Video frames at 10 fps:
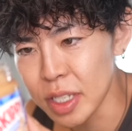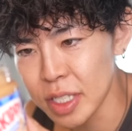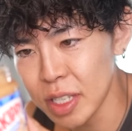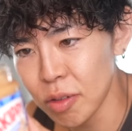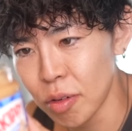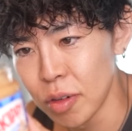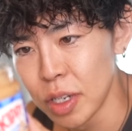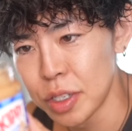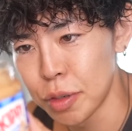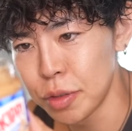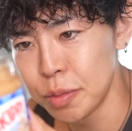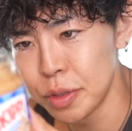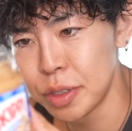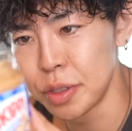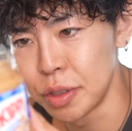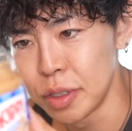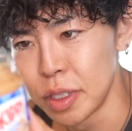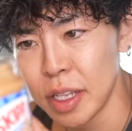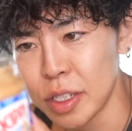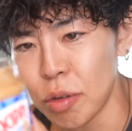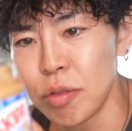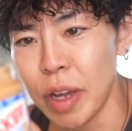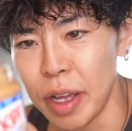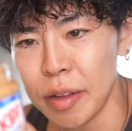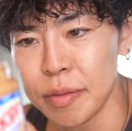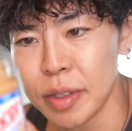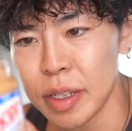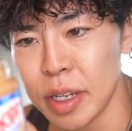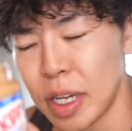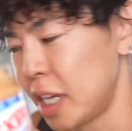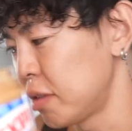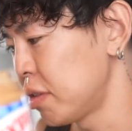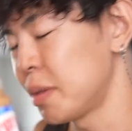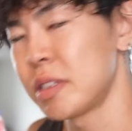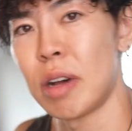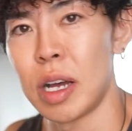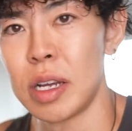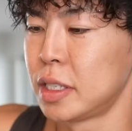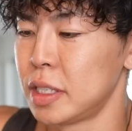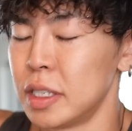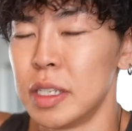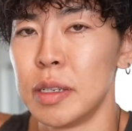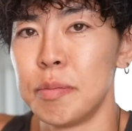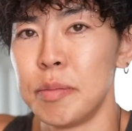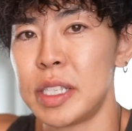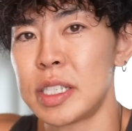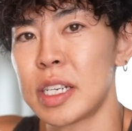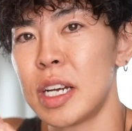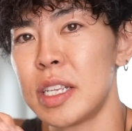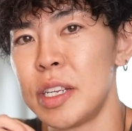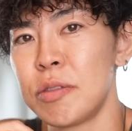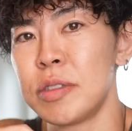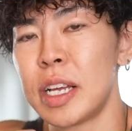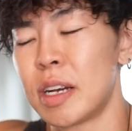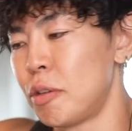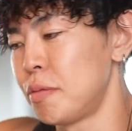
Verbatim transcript: 砂糖、植物油、食塩、入っておりますわ。うん。めっちゃ体に良くないかも。